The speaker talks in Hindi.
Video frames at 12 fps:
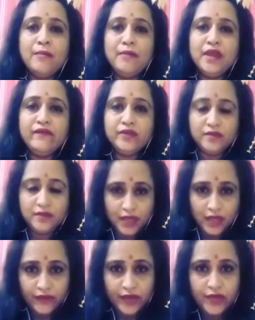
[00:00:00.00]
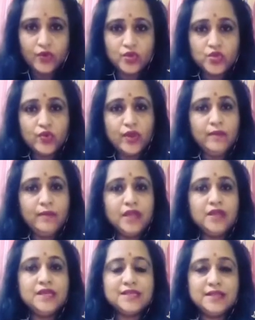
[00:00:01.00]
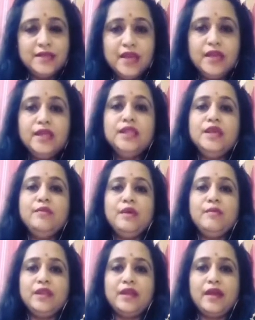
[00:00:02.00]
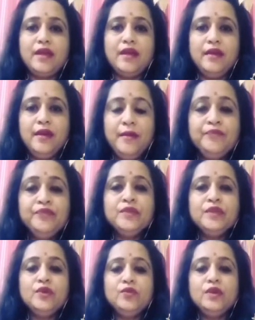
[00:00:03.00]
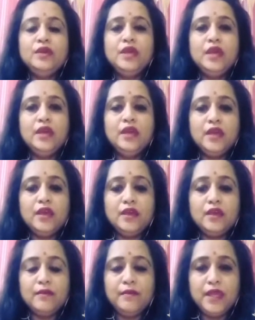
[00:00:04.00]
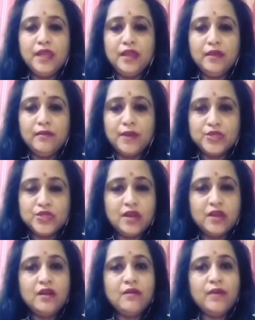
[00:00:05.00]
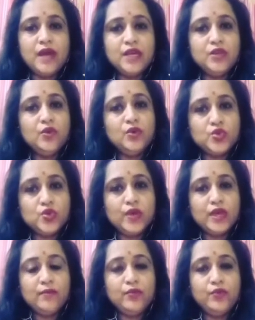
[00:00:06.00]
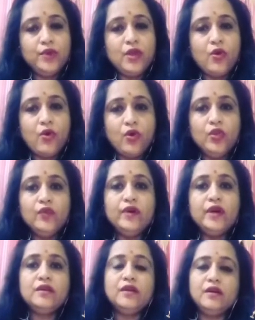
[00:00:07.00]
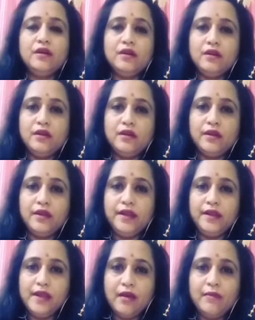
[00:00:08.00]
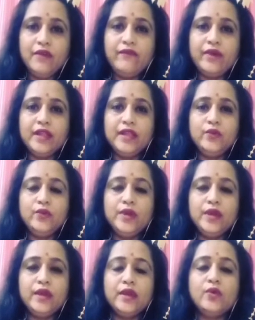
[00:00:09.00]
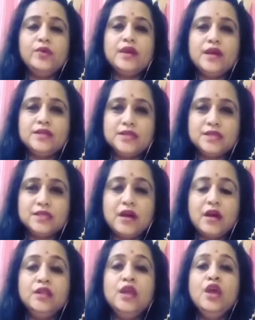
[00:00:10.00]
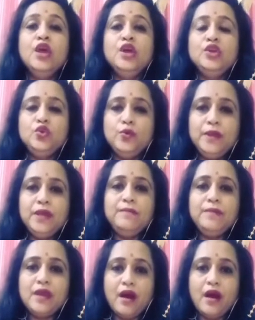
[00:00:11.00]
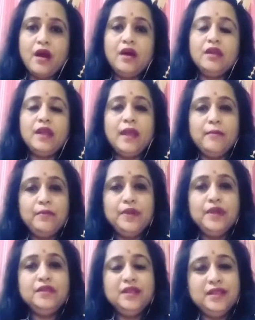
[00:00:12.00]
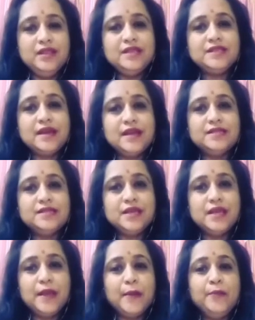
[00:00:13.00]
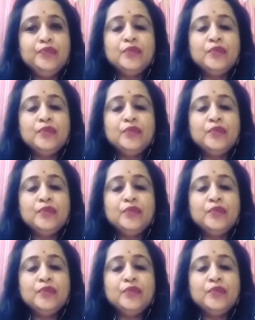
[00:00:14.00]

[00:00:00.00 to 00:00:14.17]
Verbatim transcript: अब मैं ये वीडियो जो है मैंने इसलिए हिंदी में बनाया है क्योंकि ये मेरे बंजारा भाई लोग जो है पूरे ऑल ओवर इंडिया में फैले हुए हैं कोई राजस्थान यूपी बिहार एमपी दिल्ली साइड से है